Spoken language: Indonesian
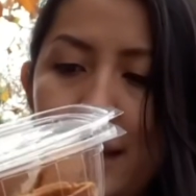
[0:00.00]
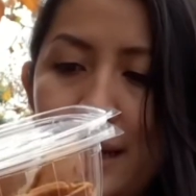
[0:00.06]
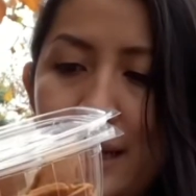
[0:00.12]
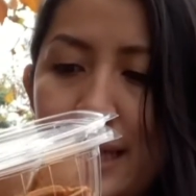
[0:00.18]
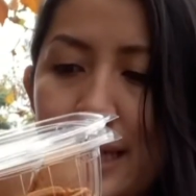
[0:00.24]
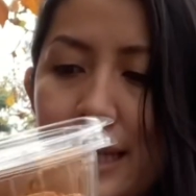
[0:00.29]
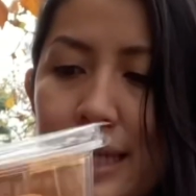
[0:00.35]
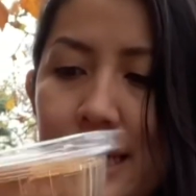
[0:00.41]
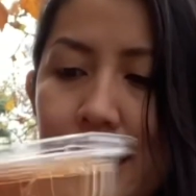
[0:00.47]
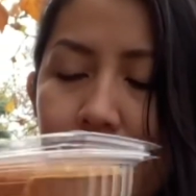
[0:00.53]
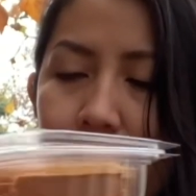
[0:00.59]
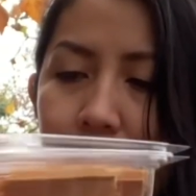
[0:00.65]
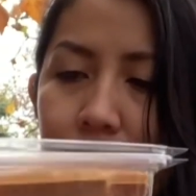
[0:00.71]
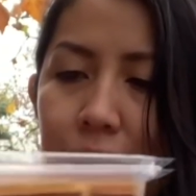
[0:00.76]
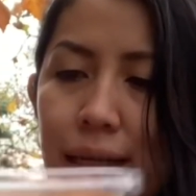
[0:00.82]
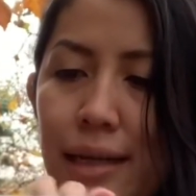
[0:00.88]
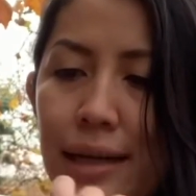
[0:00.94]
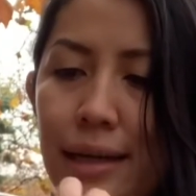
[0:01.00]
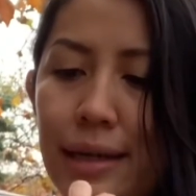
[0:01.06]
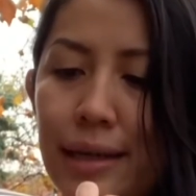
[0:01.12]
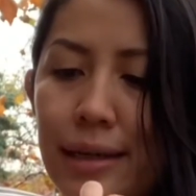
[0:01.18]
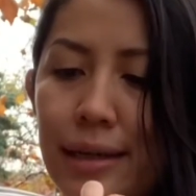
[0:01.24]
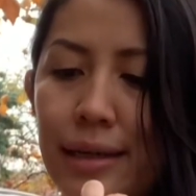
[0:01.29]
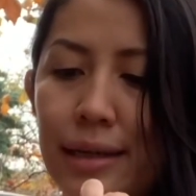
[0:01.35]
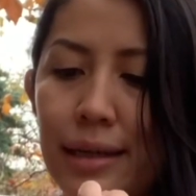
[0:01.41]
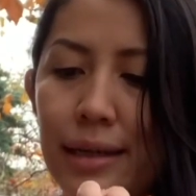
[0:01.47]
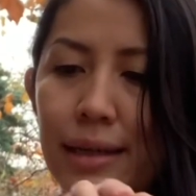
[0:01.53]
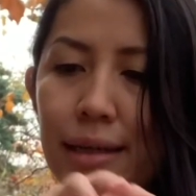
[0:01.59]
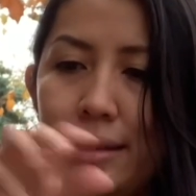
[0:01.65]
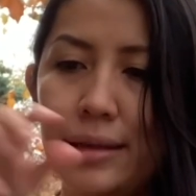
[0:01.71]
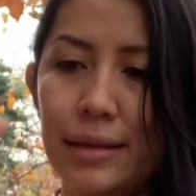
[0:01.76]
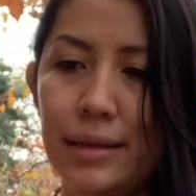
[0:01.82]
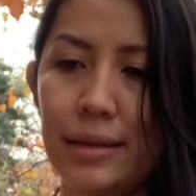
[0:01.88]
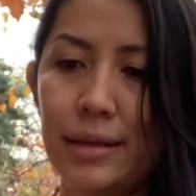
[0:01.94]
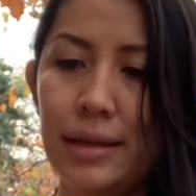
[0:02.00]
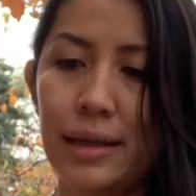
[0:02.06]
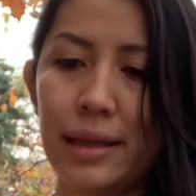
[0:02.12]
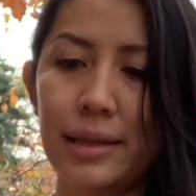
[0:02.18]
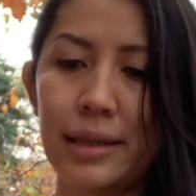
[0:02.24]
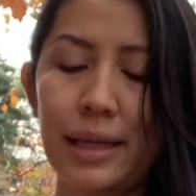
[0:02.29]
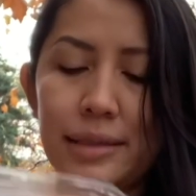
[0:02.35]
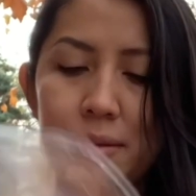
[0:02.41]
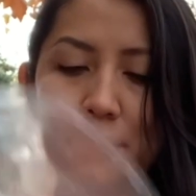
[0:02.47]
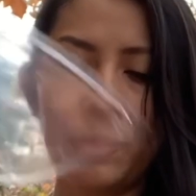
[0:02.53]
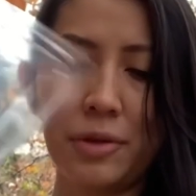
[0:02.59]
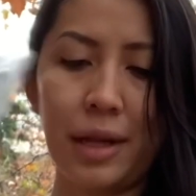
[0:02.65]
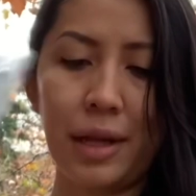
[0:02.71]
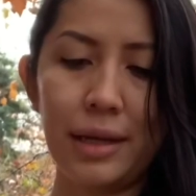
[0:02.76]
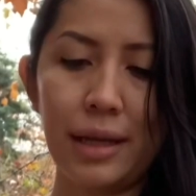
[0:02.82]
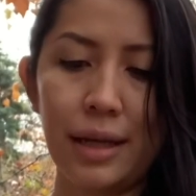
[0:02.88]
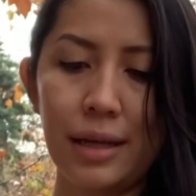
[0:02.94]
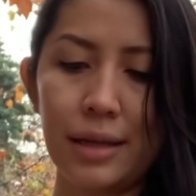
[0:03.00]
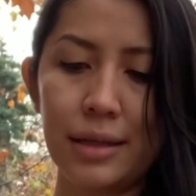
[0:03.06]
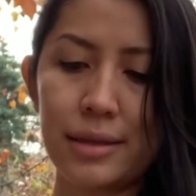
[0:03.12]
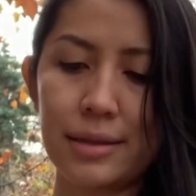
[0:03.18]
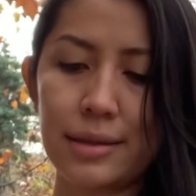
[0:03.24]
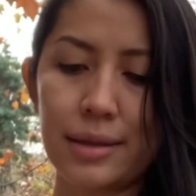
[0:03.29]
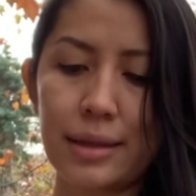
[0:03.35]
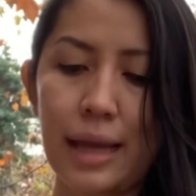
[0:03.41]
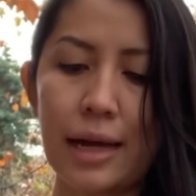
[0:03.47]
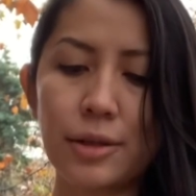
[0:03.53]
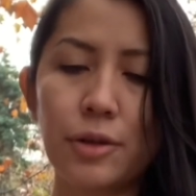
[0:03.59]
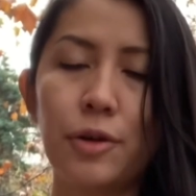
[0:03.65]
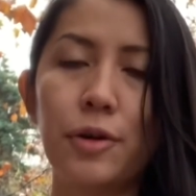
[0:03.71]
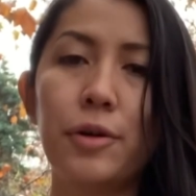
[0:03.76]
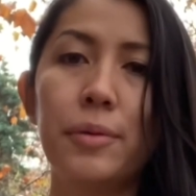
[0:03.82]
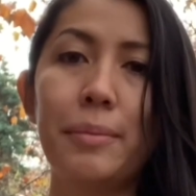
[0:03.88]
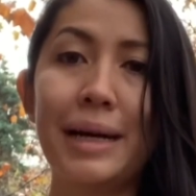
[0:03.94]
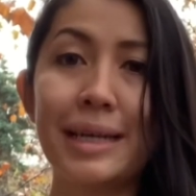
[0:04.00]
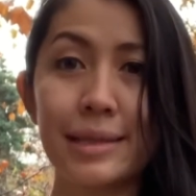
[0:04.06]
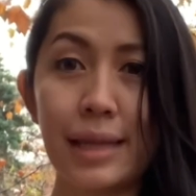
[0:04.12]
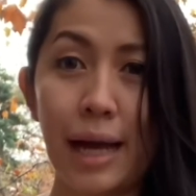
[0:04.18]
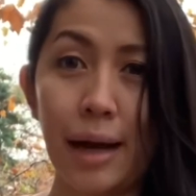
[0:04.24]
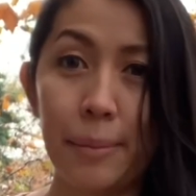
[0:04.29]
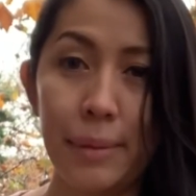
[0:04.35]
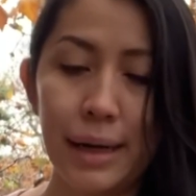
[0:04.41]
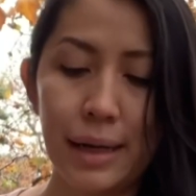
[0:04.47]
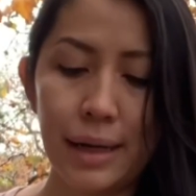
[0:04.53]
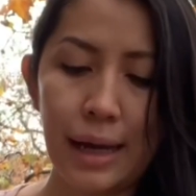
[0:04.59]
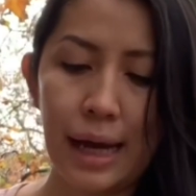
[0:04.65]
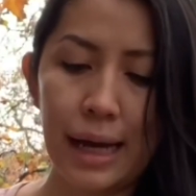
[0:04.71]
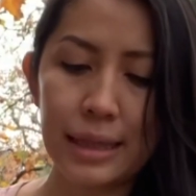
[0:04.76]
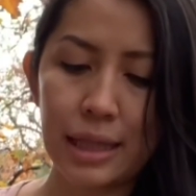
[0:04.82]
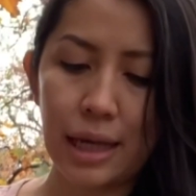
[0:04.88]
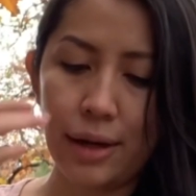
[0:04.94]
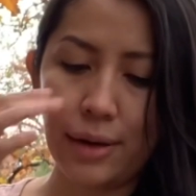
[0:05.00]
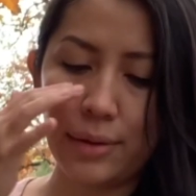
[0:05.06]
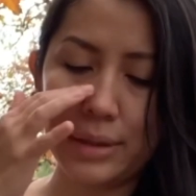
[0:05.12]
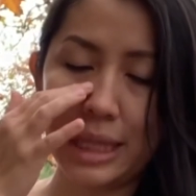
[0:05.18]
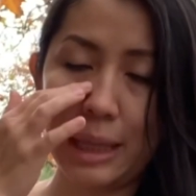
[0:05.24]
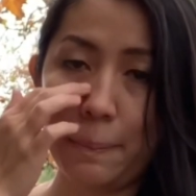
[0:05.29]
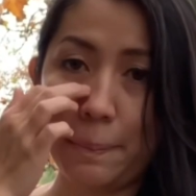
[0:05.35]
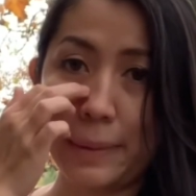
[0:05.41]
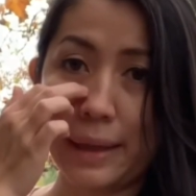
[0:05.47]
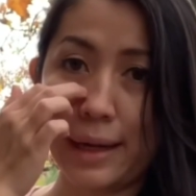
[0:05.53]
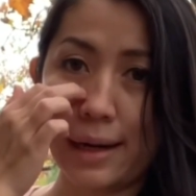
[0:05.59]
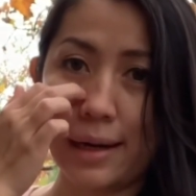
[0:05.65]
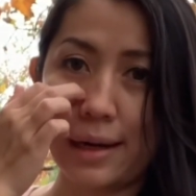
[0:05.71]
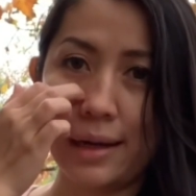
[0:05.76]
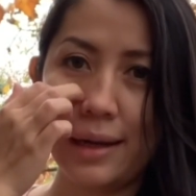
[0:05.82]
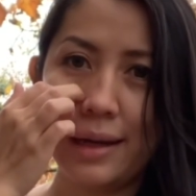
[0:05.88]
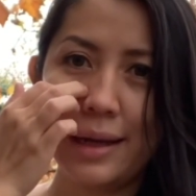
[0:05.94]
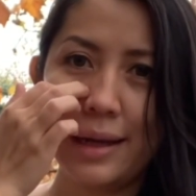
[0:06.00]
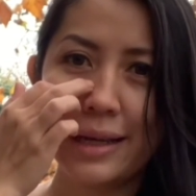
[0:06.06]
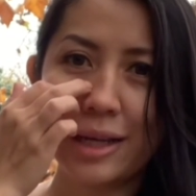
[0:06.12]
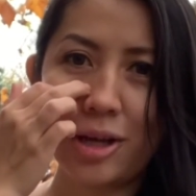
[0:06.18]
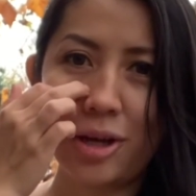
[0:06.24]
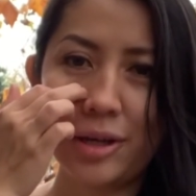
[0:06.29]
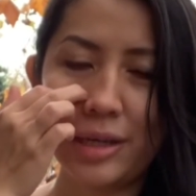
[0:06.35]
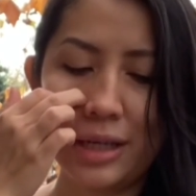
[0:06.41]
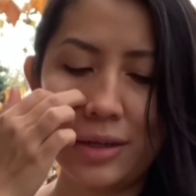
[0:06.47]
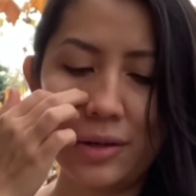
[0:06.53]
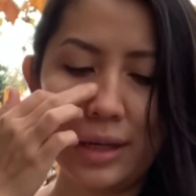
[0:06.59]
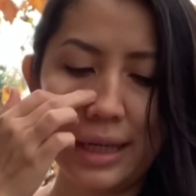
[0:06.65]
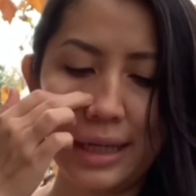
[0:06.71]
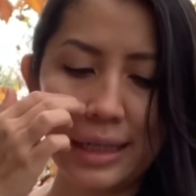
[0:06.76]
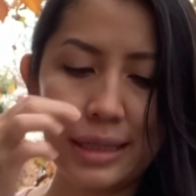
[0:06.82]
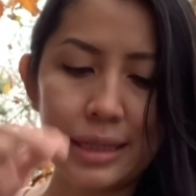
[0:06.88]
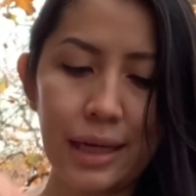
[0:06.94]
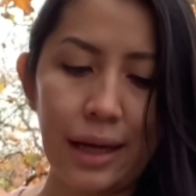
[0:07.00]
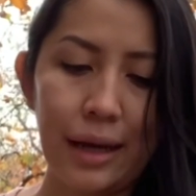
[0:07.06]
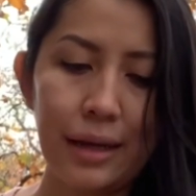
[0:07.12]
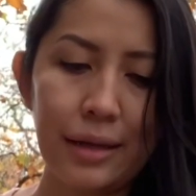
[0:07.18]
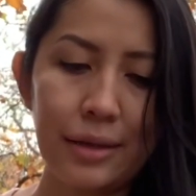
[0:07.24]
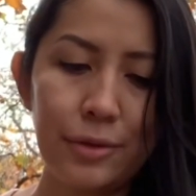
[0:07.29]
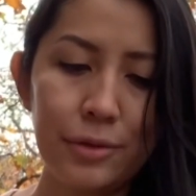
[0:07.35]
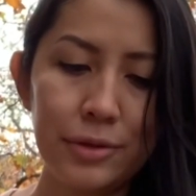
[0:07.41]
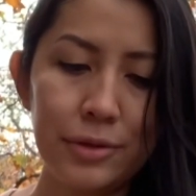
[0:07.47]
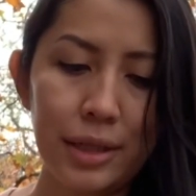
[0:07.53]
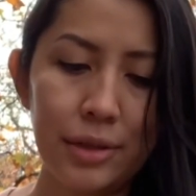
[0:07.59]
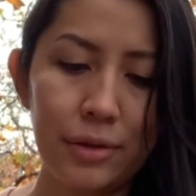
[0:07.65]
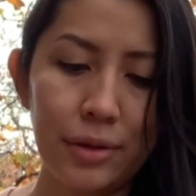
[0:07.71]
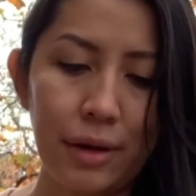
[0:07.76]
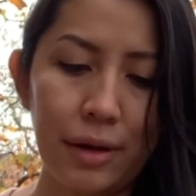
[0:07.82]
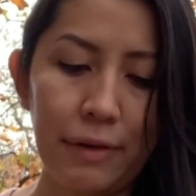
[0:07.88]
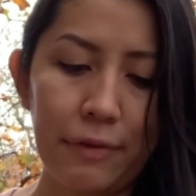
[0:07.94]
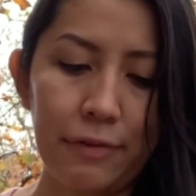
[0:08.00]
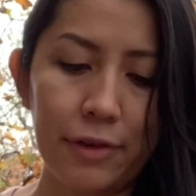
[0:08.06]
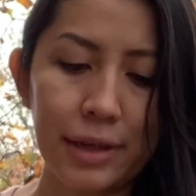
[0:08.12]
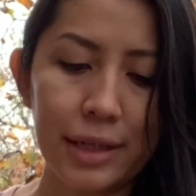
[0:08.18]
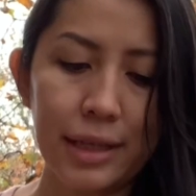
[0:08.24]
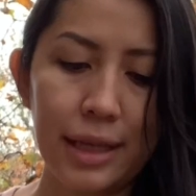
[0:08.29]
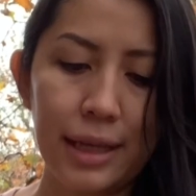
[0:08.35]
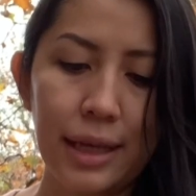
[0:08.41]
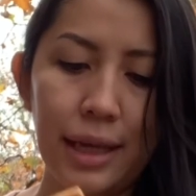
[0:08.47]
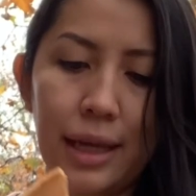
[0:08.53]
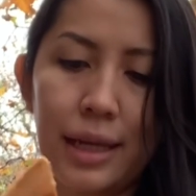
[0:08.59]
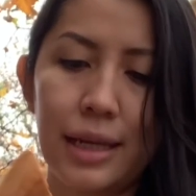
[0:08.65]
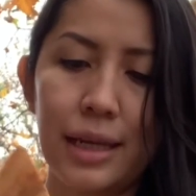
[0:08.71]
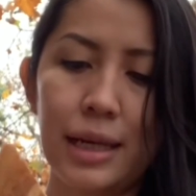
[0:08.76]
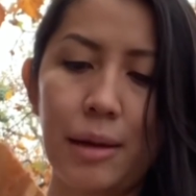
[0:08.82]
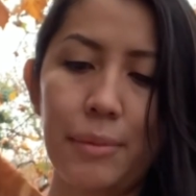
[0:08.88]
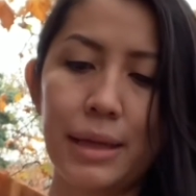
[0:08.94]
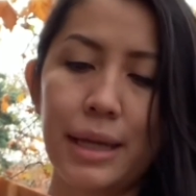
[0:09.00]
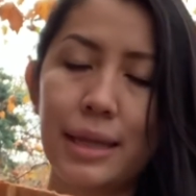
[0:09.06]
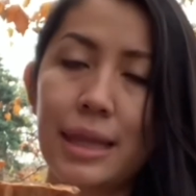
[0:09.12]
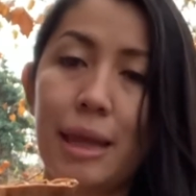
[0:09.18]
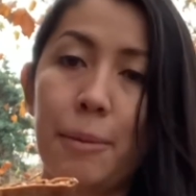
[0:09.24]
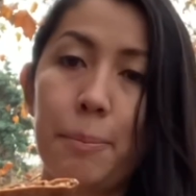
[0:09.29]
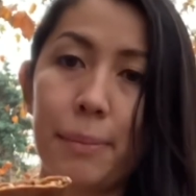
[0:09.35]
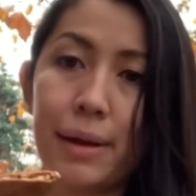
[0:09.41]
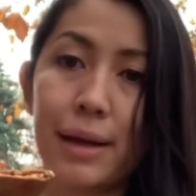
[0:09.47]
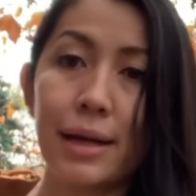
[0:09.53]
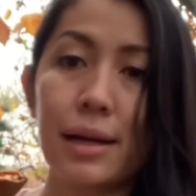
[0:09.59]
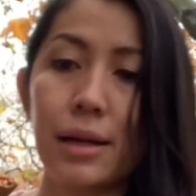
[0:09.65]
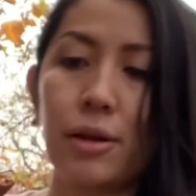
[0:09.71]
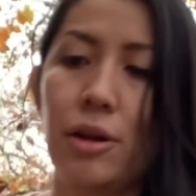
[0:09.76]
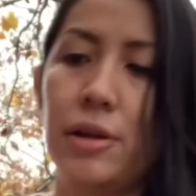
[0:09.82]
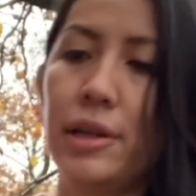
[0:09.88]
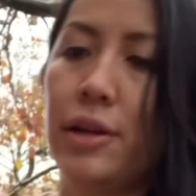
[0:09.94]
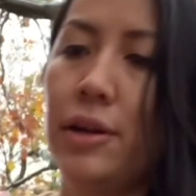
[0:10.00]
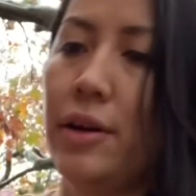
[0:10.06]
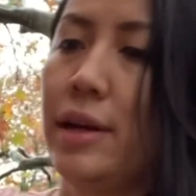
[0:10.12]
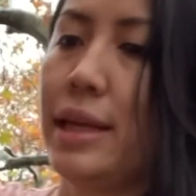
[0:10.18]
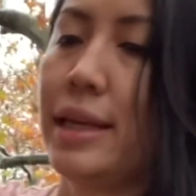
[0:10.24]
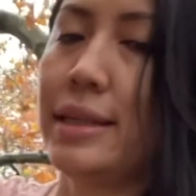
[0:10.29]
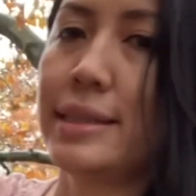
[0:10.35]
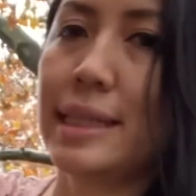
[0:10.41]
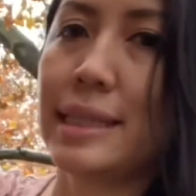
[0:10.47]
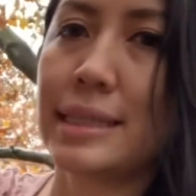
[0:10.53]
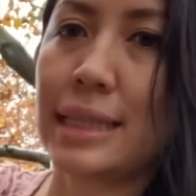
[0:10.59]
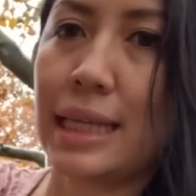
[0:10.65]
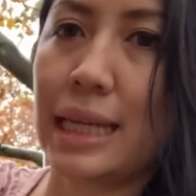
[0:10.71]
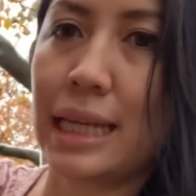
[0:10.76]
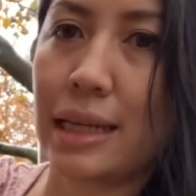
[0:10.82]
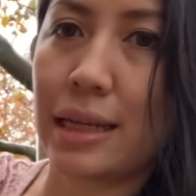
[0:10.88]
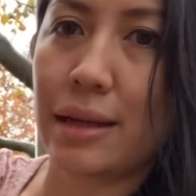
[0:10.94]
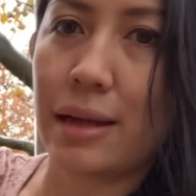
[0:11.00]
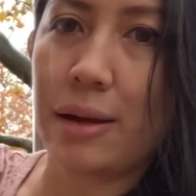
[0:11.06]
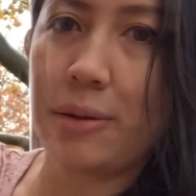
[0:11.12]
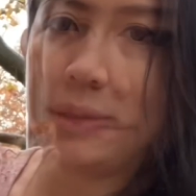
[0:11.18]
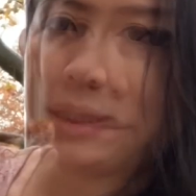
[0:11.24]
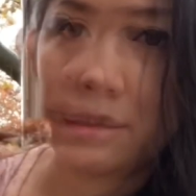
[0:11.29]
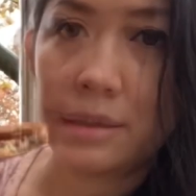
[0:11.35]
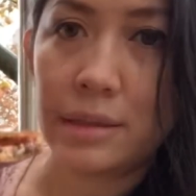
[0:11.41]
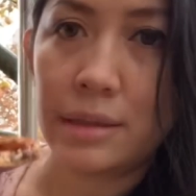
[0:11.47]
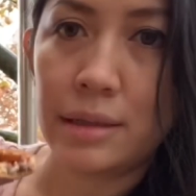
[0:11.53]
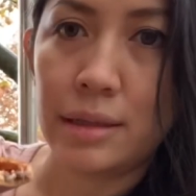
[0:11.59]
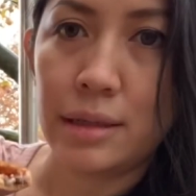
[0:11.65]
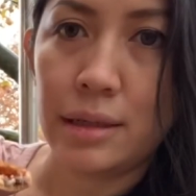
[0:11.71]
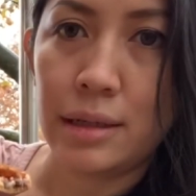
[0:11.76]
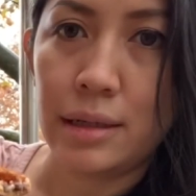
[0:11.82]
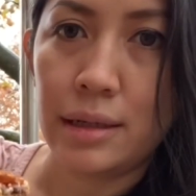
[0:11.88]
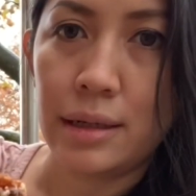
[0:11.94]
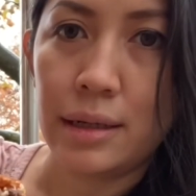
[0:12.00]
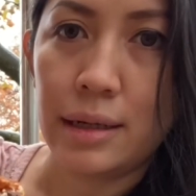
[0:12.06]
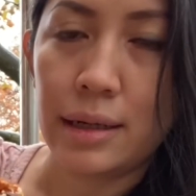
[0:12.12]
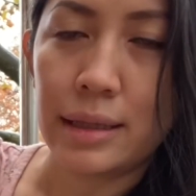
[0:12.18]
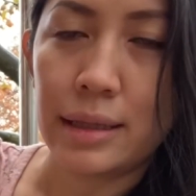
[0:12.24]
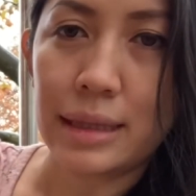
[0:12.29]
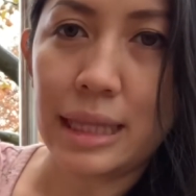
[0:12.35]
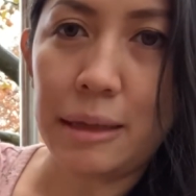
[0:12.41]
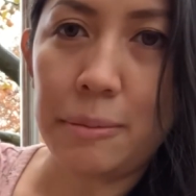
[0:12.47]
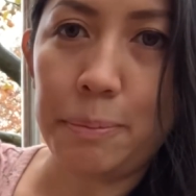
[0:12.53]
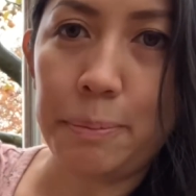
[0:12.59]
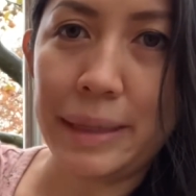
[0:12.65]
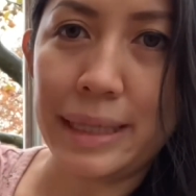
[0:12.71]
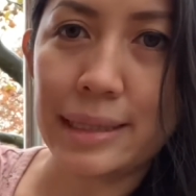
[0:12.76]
Ini uh, entah sebutannya taco martabak atau tipker. Kalau di Indonesia dulu saya juga favoritnya yang kayak gini namanya tipker kalau di Indonesia sih. Kamu bisa lihat. Tipis,